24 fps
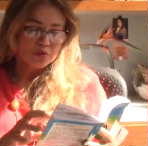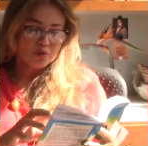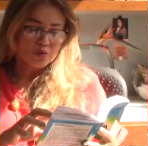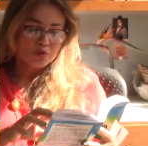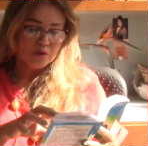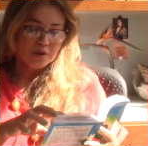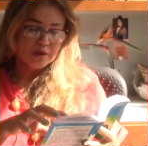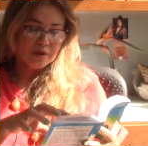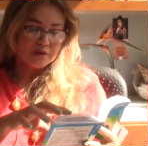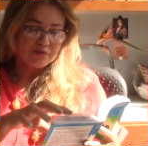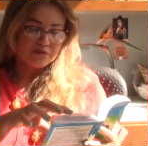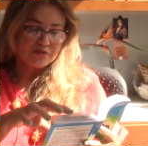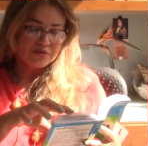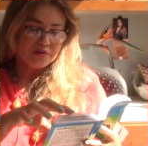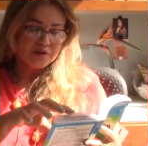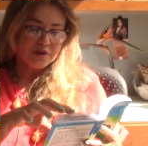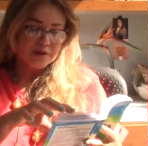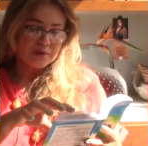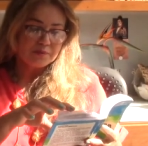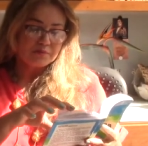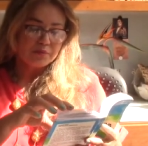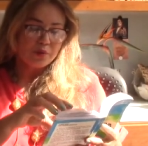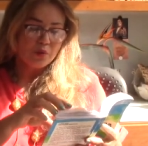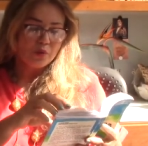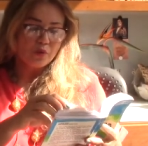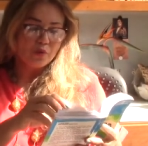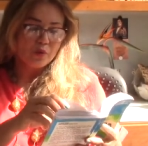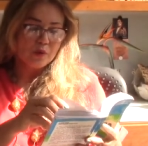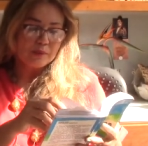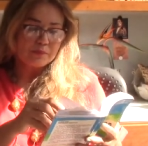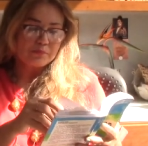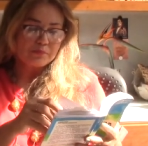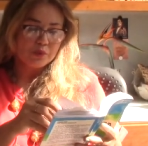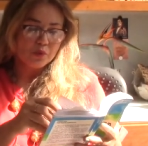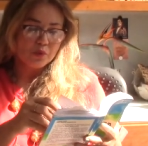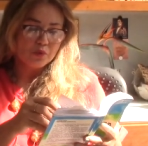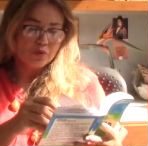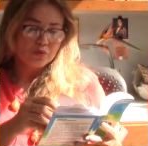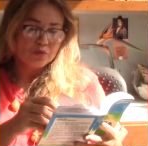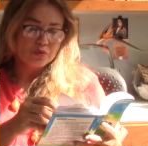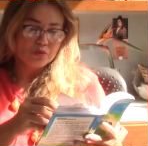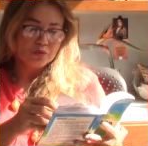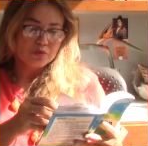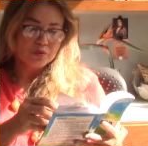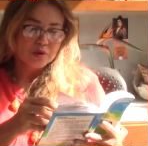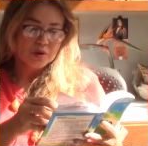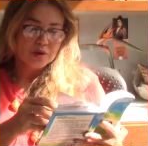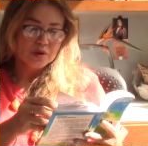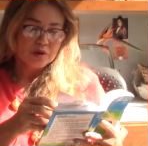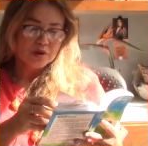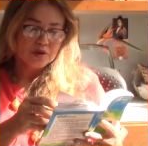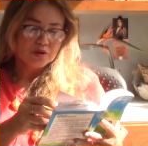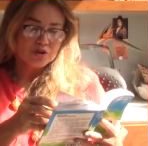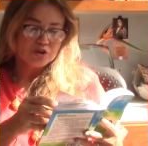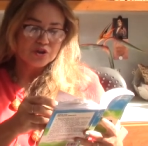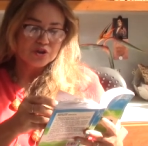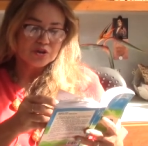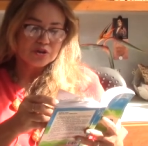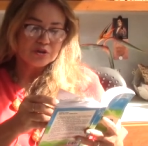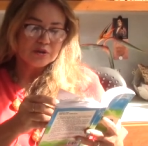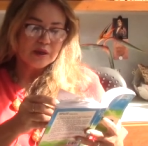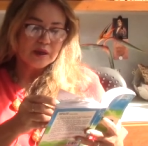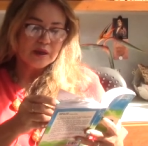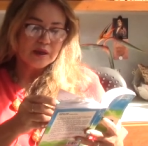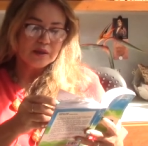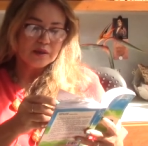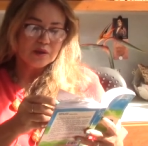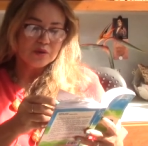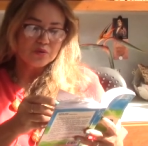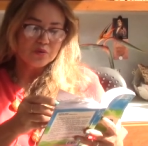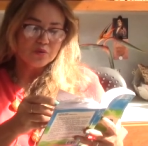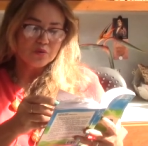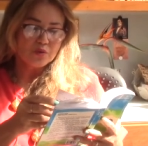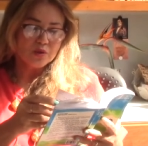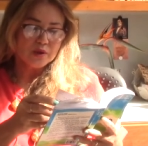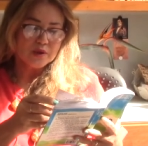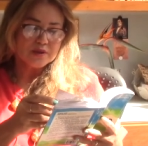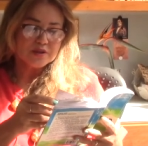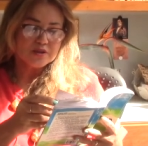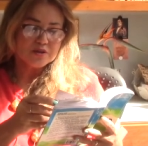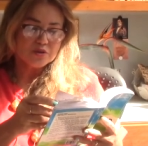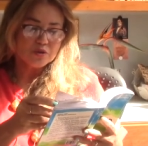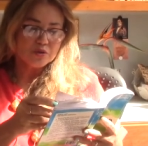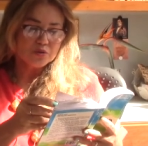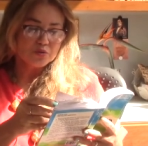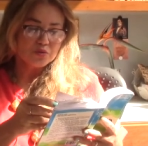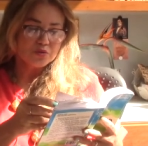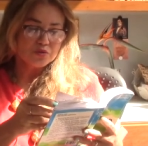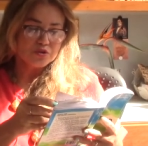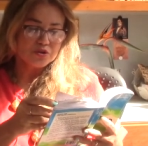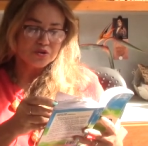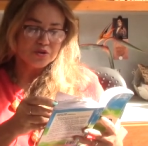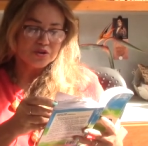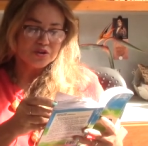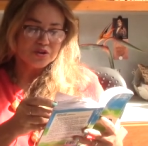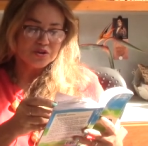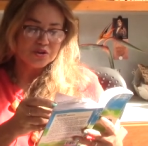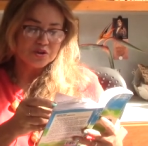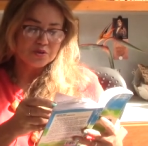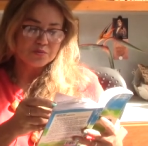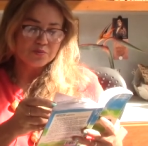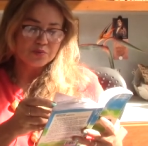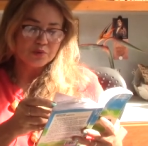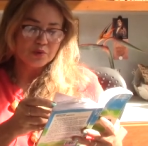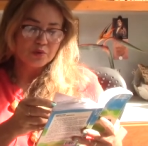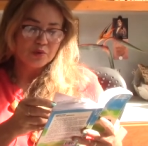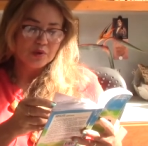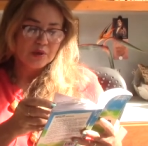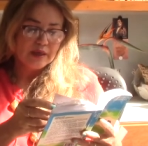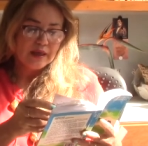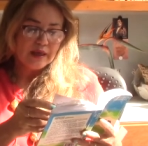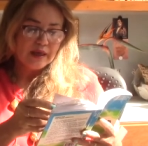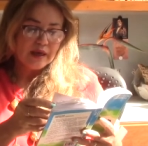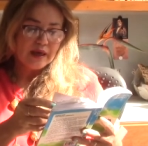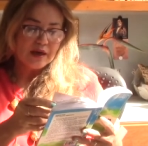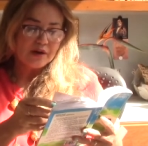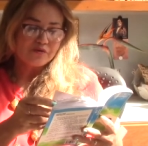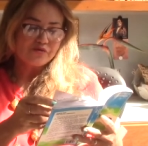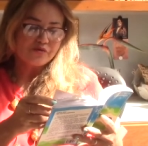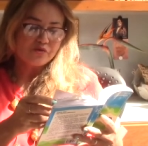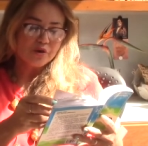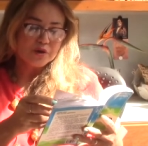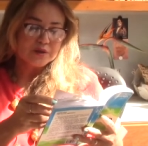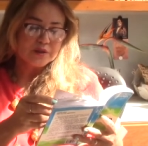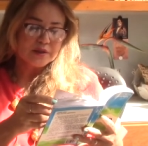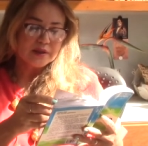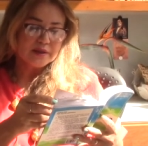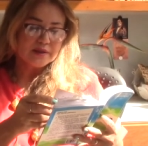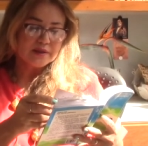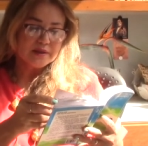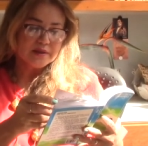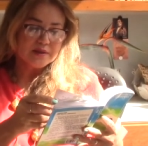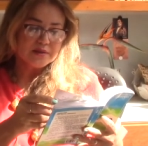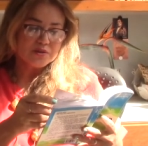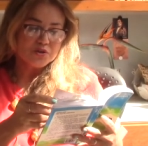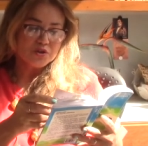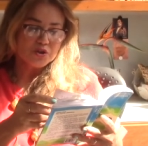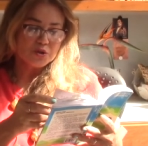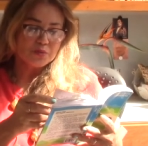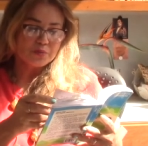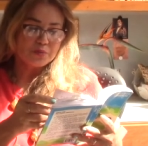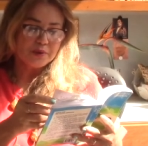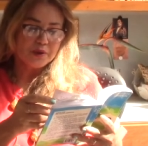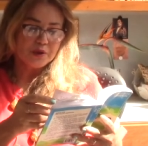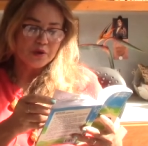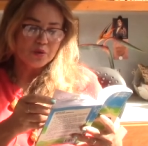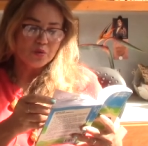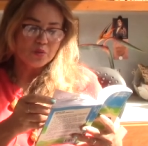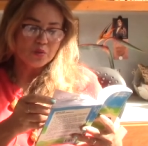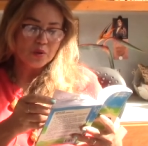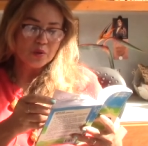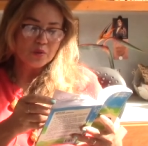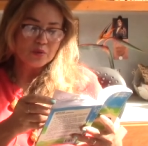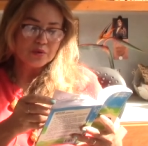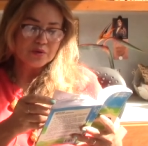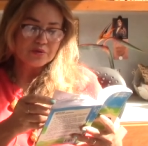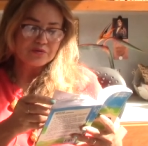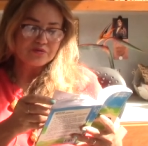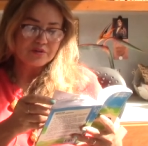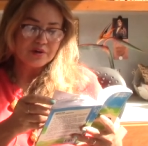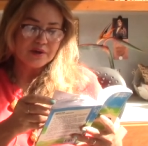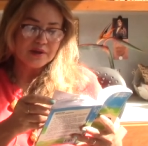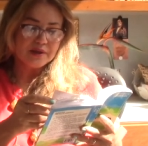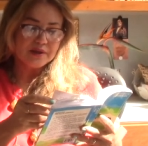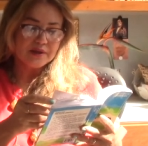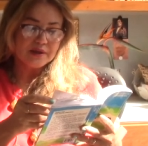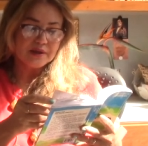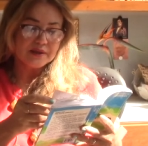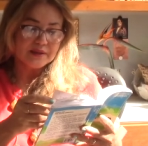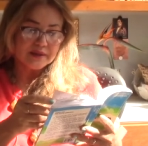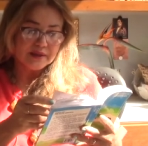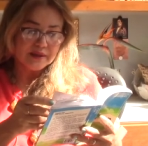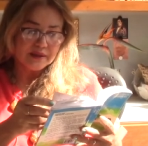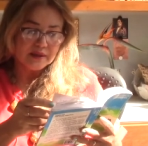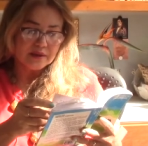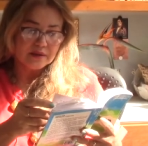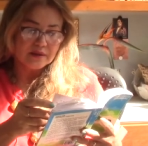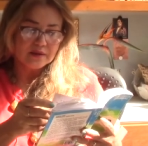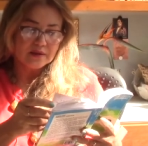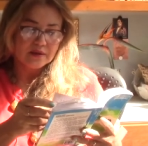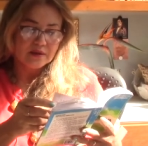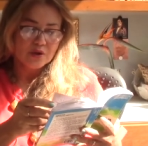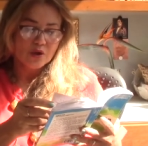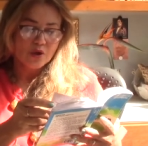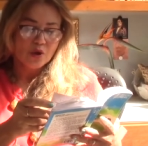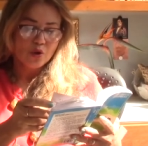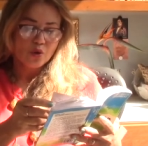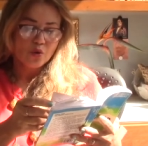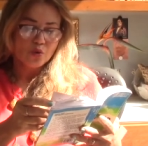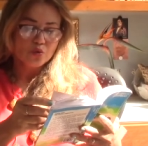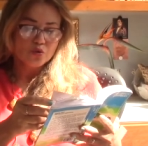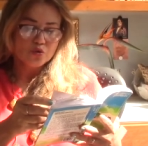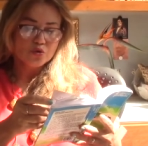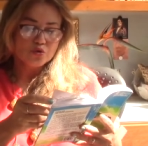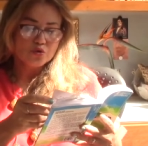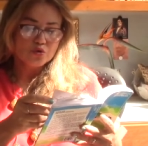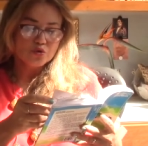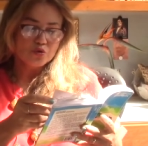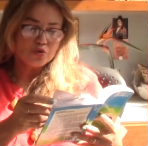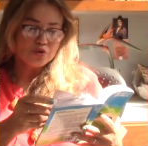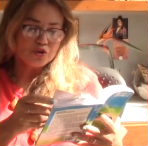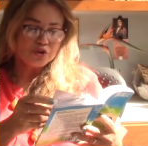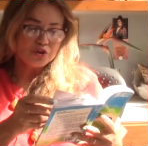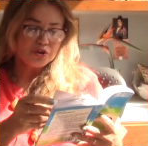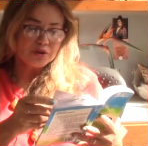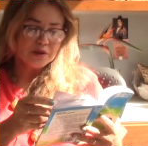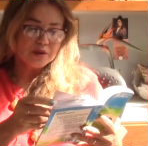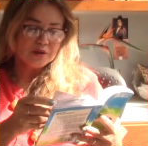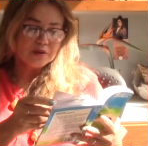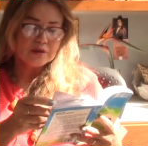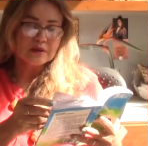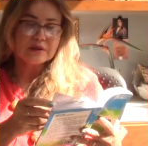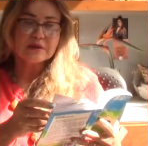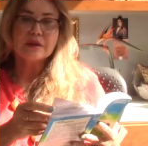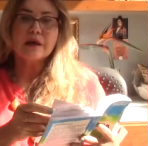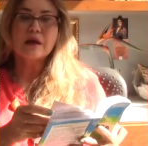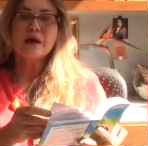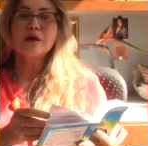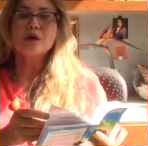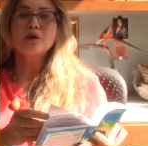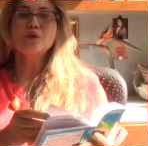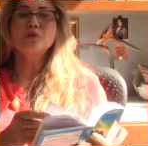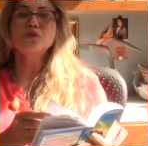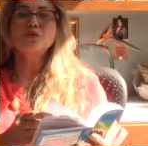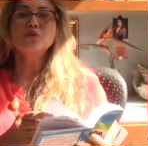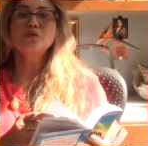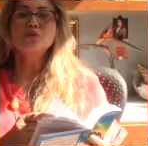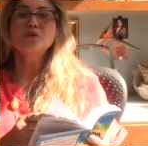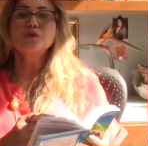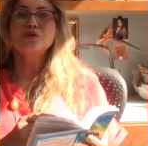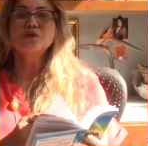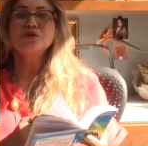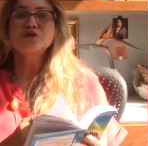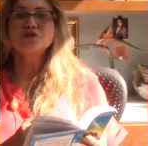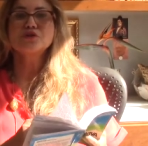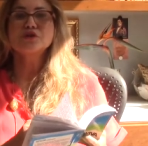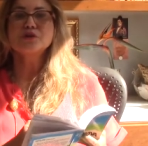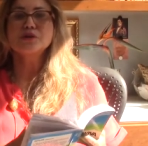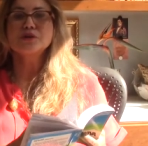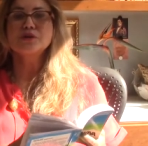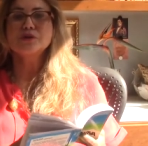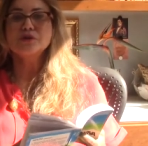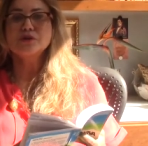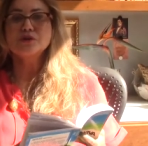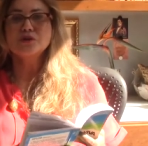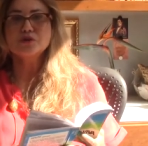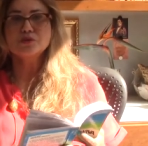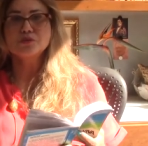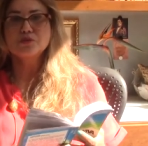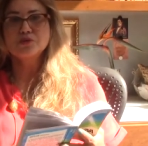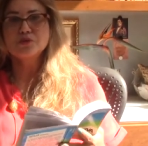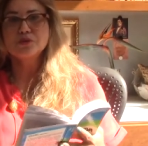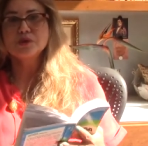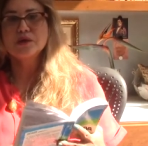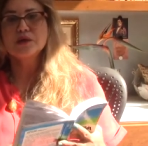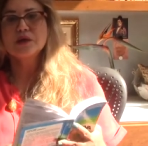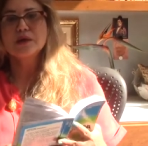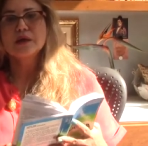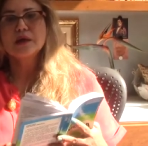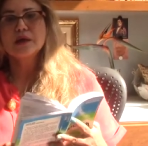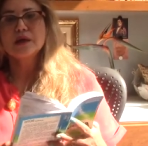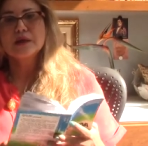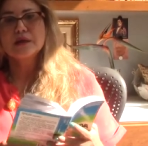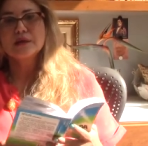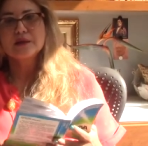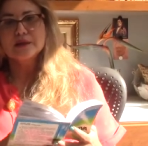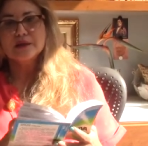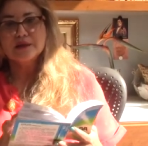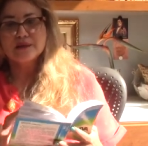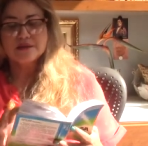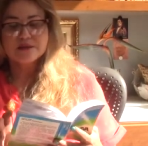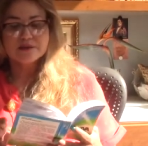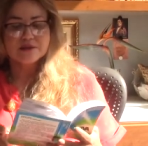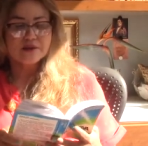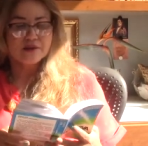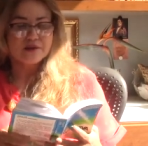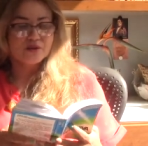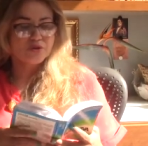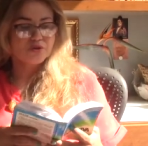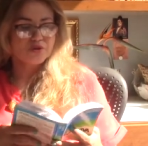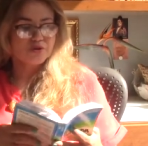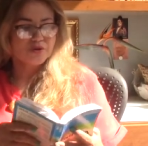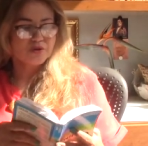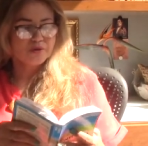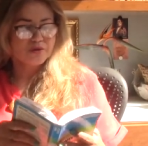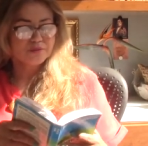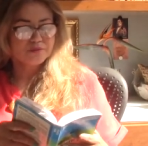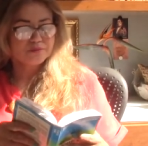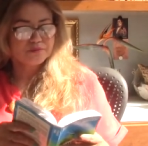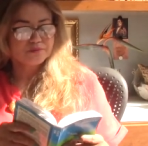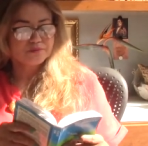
todavia, pouco a pouco, instala no coração do discípulo a fortaleza espiritual que faria dele o sustentáculo do cristianismo nascente